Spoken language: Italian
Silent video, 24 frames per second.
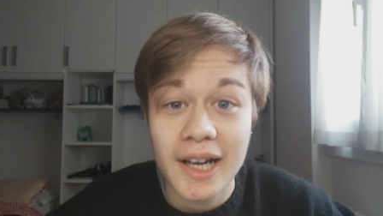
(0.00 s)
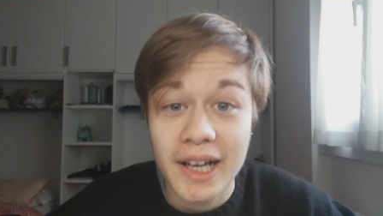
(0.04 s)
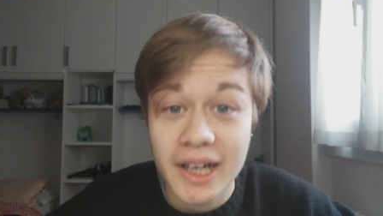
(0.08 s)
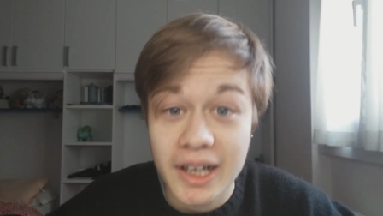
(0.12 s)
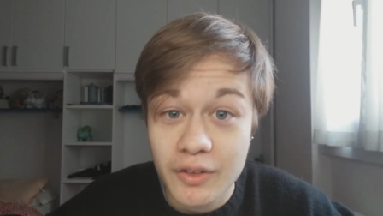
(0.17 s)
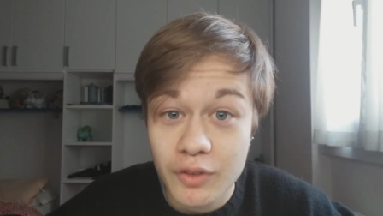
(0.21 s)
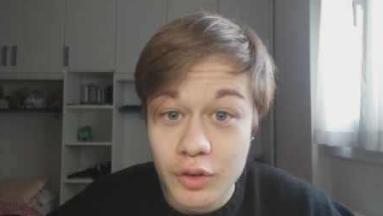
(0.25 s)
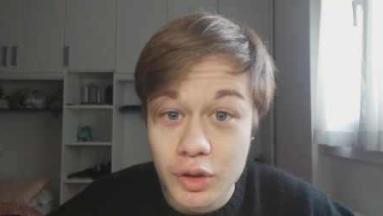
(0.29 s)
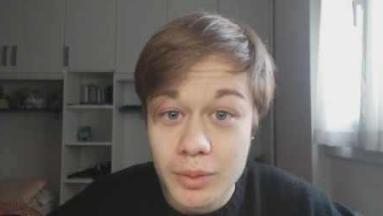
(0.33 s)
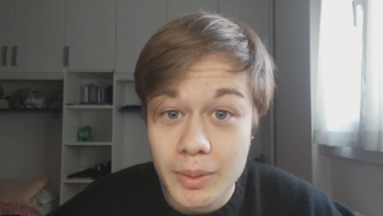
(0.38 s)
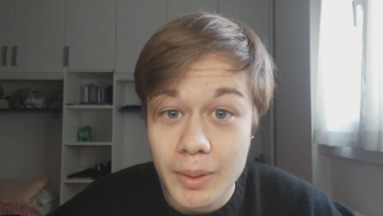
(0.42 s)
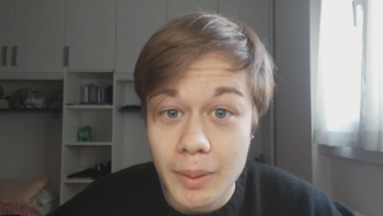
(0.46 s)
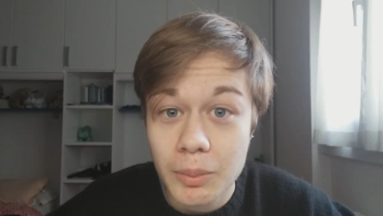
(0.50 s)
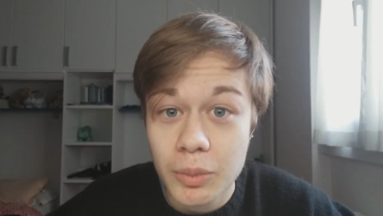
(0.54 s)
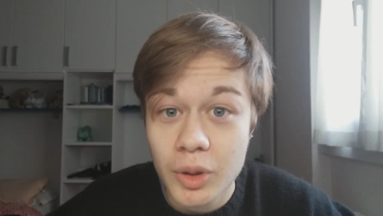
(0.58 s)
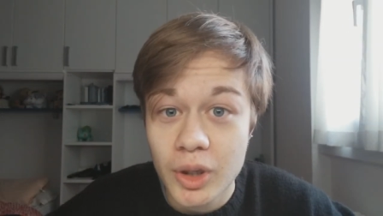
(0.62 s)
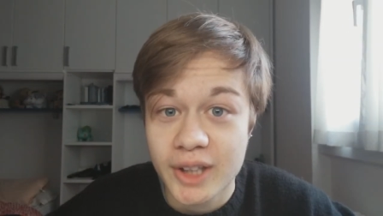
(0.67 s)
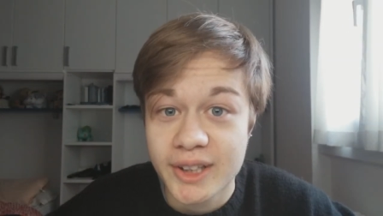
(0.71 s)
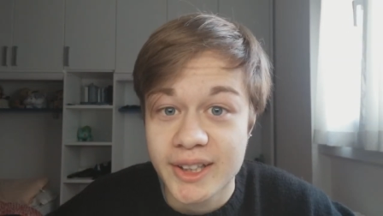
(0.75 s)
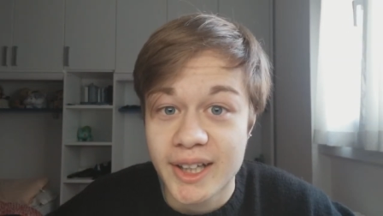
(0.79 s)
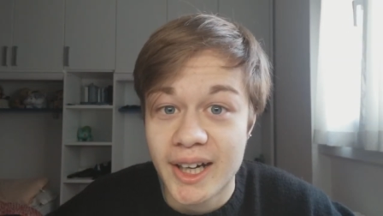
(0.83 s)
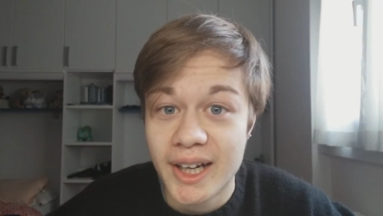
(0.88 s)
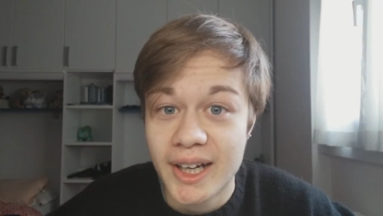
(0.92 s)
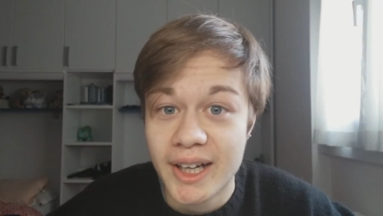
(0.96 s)
l'arrivo di Babbo
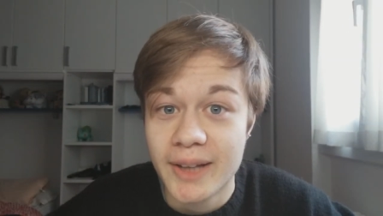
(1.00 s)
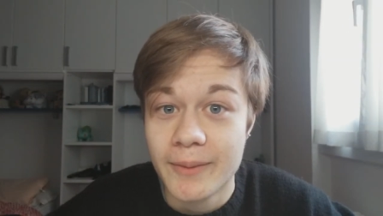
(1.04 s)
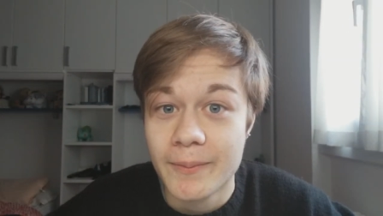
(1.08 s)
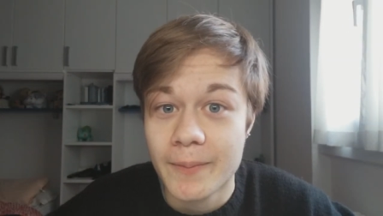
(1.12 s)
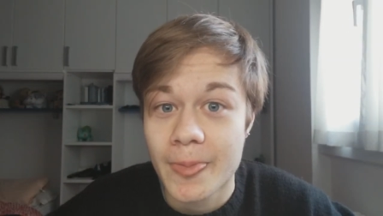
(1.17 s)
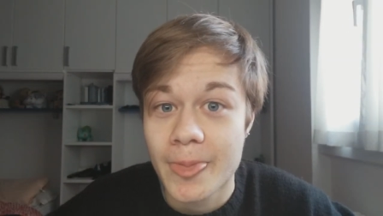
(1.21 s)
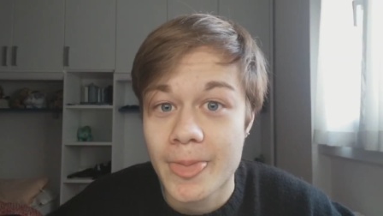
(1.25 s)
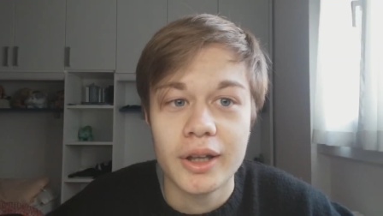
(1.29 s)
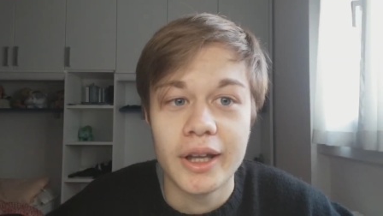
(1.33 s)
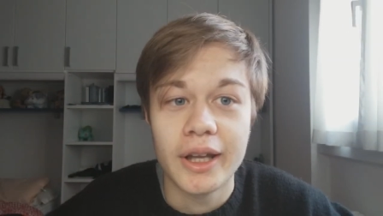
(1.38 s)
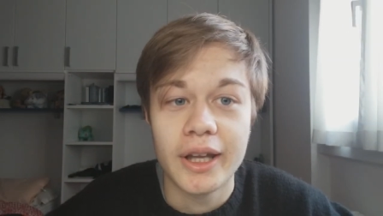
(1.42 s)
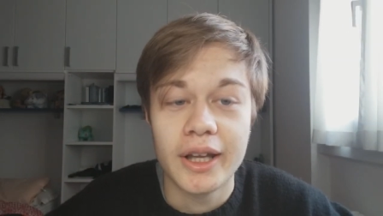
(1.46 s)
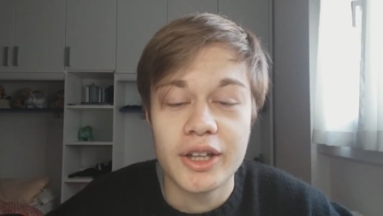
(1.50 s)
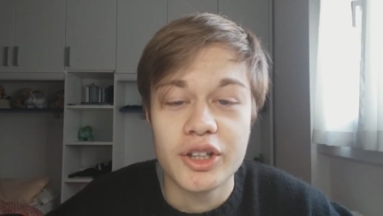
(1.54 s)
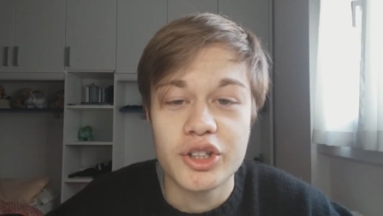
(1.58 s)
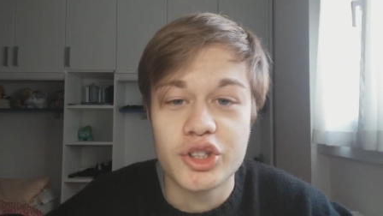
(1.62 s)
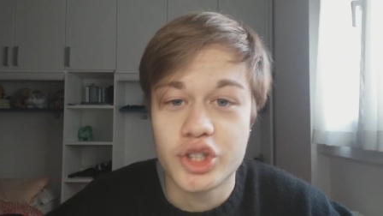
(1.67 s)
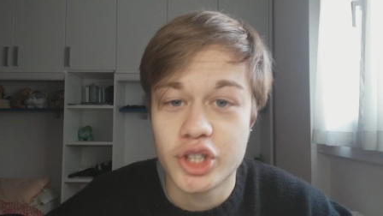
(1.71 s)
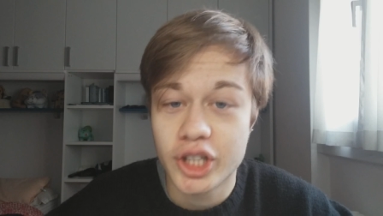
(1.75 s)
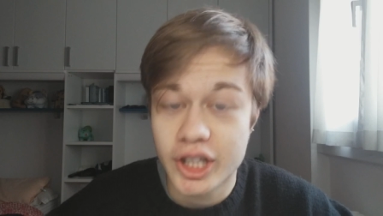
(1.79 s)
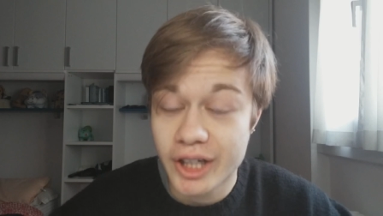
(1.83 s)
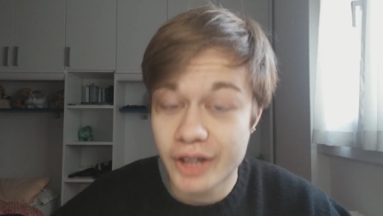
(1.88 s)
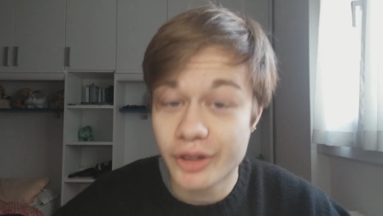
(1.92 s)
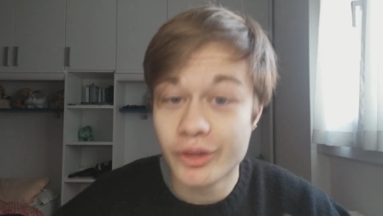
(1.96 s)
Natale e
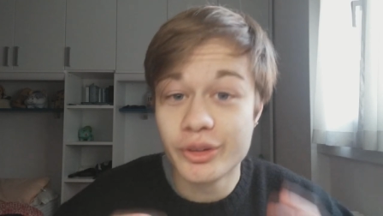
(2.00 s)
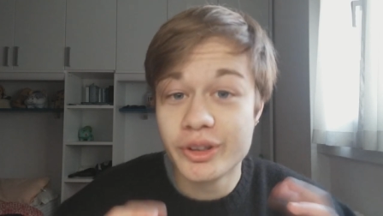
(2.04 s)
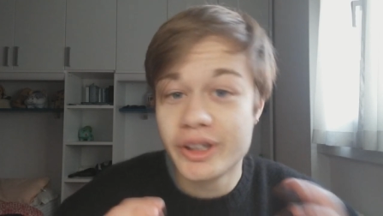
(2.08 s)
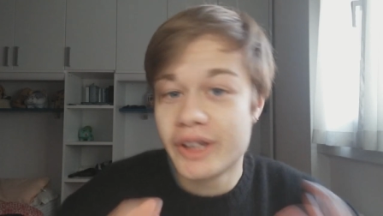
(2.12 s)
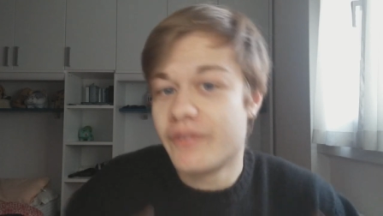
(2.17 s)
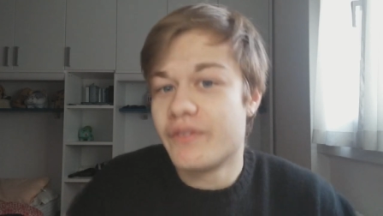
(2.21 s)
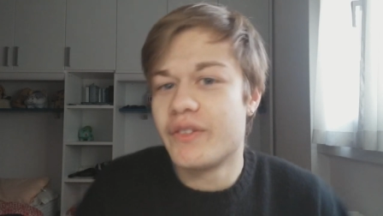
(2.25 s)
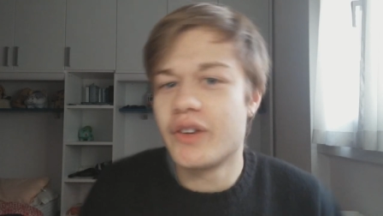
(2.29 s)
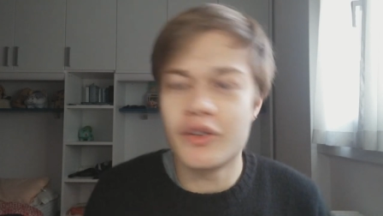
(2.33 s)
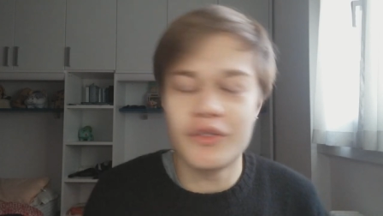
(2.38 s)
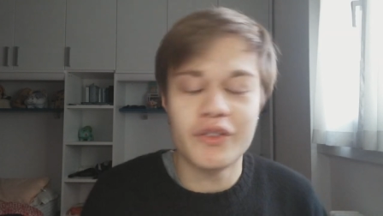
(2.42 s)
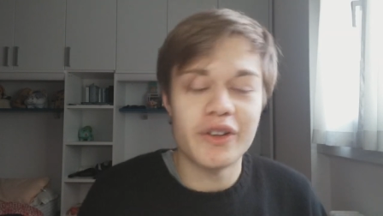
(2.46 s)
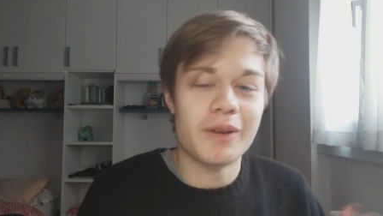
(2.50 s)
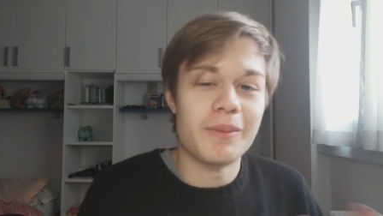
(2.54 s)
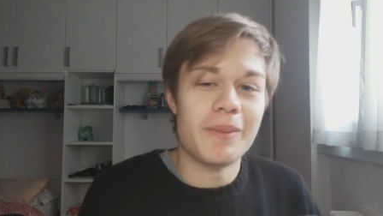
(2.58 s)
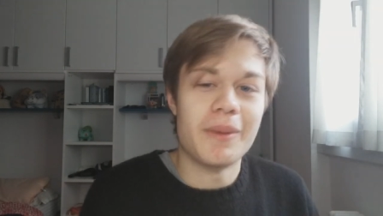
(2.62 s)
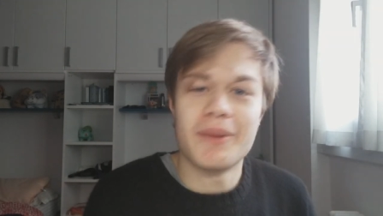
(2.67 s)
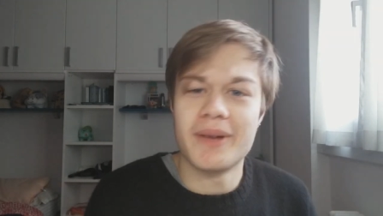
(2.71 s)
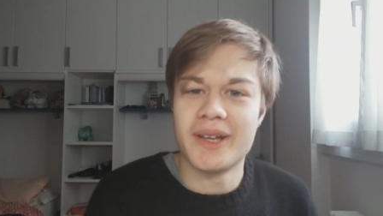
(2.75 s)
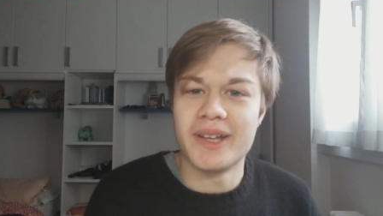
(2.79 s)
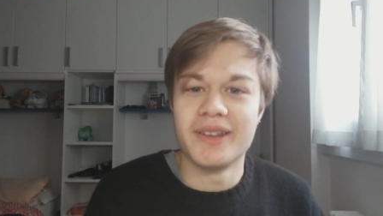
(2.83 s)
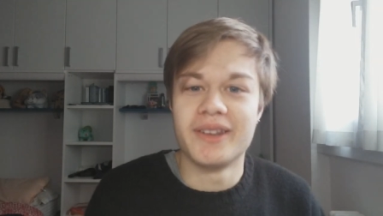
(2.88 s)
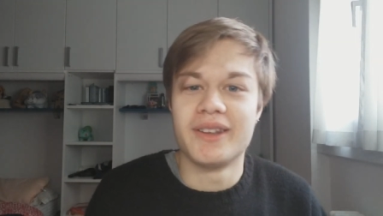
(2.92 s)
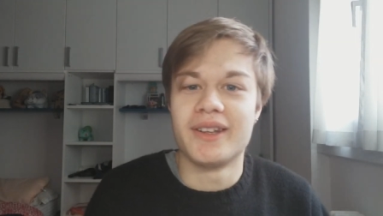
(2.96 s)
ci credono davvero
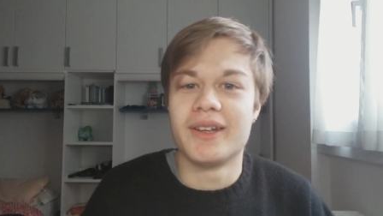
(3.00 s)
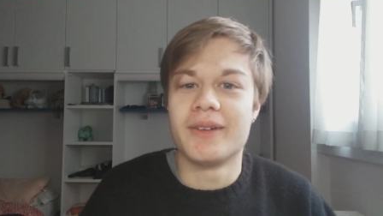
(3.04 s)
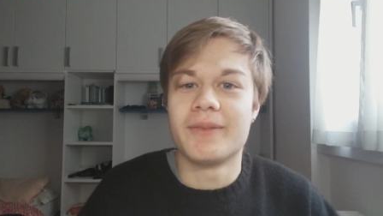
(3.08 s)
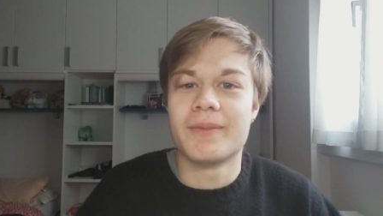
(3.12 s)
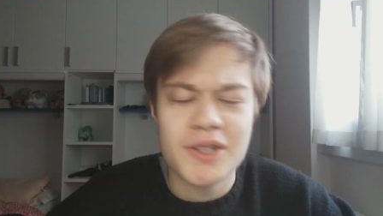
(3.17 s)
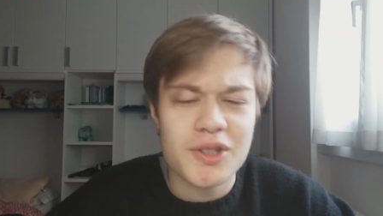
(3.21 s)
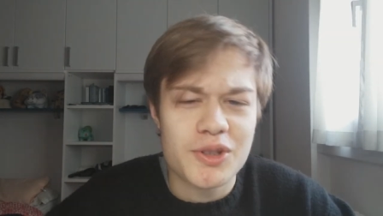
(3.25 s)
fermamente.